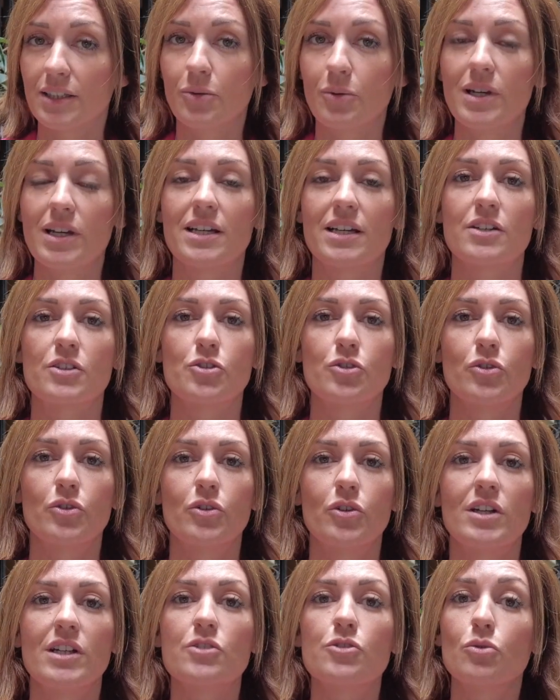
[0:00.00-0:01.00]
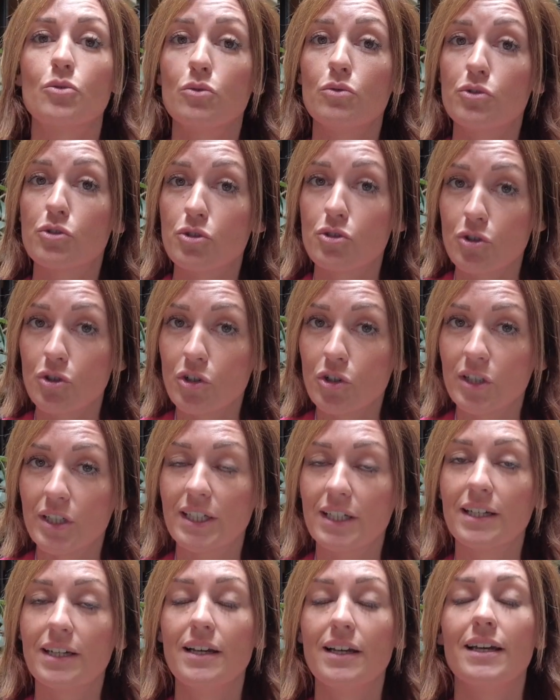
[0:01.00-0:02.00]
di quelle che sono le
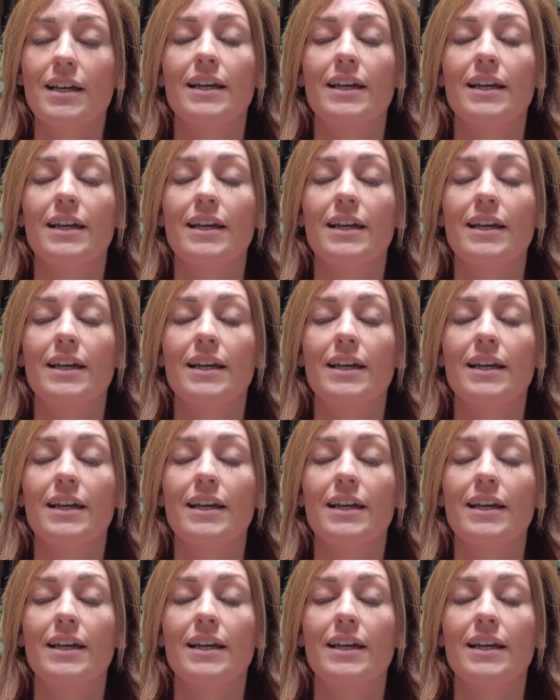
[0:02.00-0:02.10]
soluzioni,